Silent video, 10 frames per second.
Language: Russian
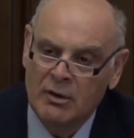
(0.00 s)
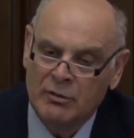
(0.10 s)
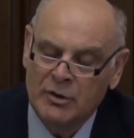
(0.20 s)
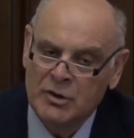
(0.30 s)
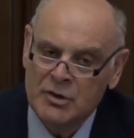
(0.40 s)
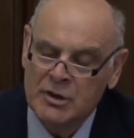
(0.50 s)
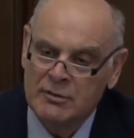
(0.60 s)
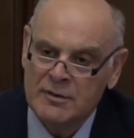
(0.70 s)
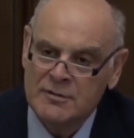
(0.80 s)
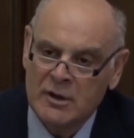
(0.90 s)
В
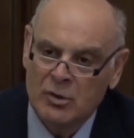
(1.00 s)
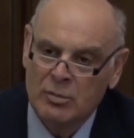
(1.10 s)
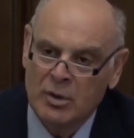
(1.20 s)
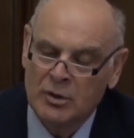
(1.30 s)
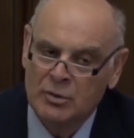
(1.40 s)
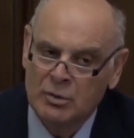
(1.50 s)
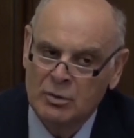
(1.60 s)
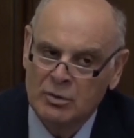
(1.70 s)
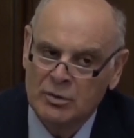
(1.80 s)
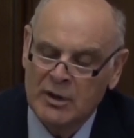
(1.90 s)
2022
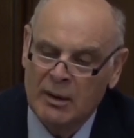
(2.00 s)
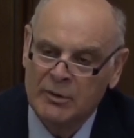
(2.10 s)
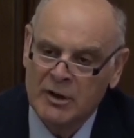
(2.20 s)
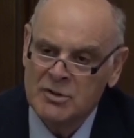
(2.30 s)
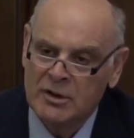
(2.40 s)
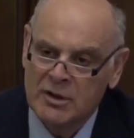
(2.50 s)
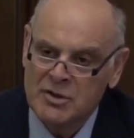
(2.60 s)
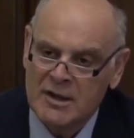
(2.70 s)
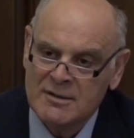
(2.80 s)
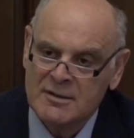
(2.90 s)
году там должны
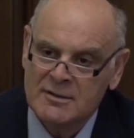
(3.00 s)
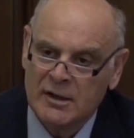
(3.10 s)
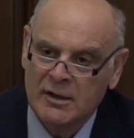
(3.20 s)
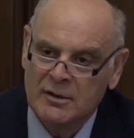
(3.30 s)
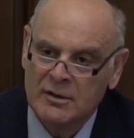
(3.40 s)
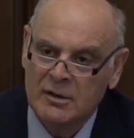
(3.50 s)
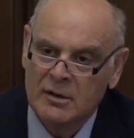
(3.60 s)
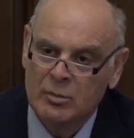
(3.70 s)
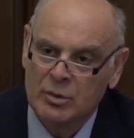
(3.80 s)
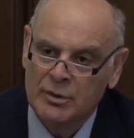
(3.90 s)
начаться строительные
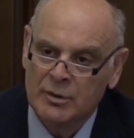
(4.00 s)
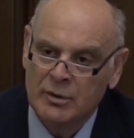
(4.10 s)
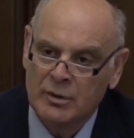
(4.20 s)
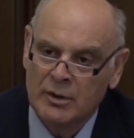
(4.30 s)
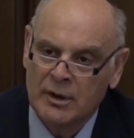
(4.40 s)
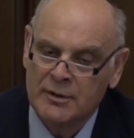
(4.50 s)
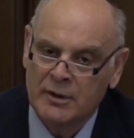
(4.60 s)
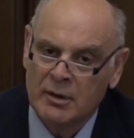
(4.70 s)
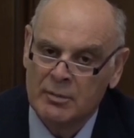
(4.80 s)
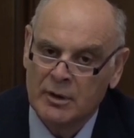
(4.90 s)
работы на
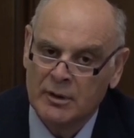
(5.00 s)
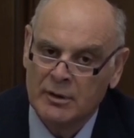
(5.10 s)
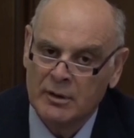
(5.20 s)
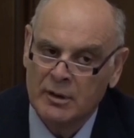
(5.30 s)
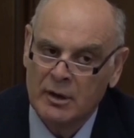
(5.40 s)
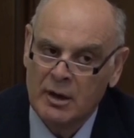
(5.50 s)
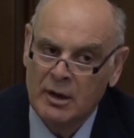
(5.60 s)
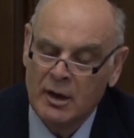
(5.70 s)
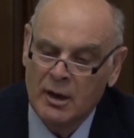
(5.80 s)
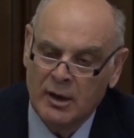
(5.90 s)
этих объектах.
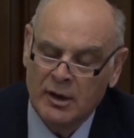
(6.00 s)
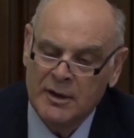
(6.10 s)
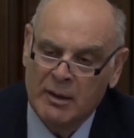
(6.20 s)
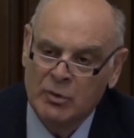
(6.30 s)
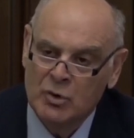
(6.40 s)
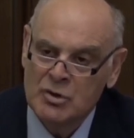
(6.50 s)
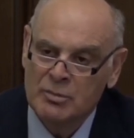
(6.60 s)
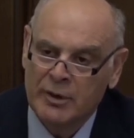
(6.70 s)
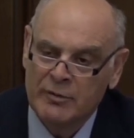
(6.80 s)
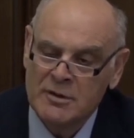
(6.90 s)
Или там должен
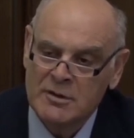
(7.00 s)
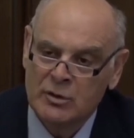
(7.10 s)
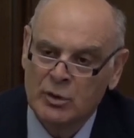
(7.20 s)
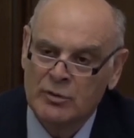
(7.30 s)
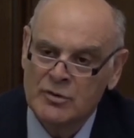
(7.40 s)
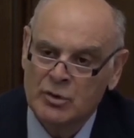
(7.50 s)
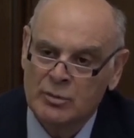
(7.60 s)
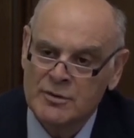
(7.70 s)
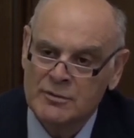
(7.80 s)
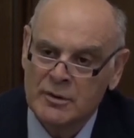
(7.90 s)
появиться новый
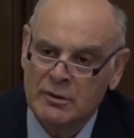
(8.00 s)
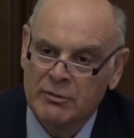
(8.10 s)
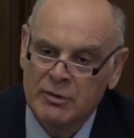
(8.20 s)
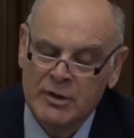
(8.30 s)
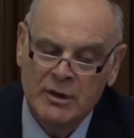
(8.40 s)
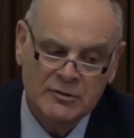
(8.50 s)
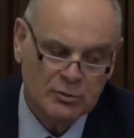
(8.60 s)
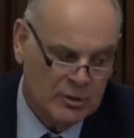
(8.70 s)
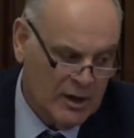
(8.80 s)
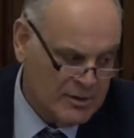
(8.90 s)
собственник в виде
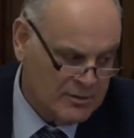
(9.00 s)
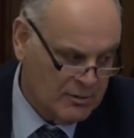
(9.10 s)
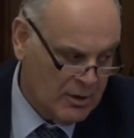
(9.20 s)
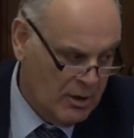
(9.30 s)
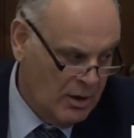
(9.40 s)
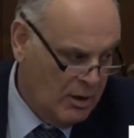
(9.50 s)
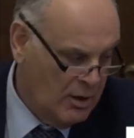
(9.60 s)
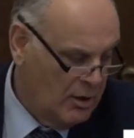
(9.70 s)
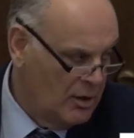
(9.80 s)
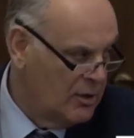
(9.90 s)
государства
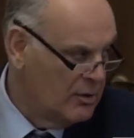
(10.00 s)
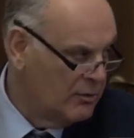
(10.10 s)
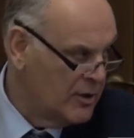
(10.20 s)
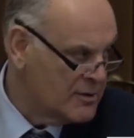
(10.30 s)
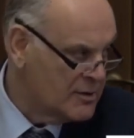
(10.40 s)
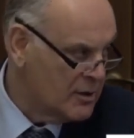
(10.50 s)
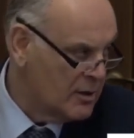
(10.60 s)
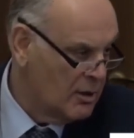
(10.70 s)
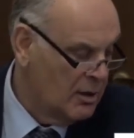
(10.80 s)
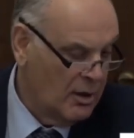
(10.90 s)
или инвестора.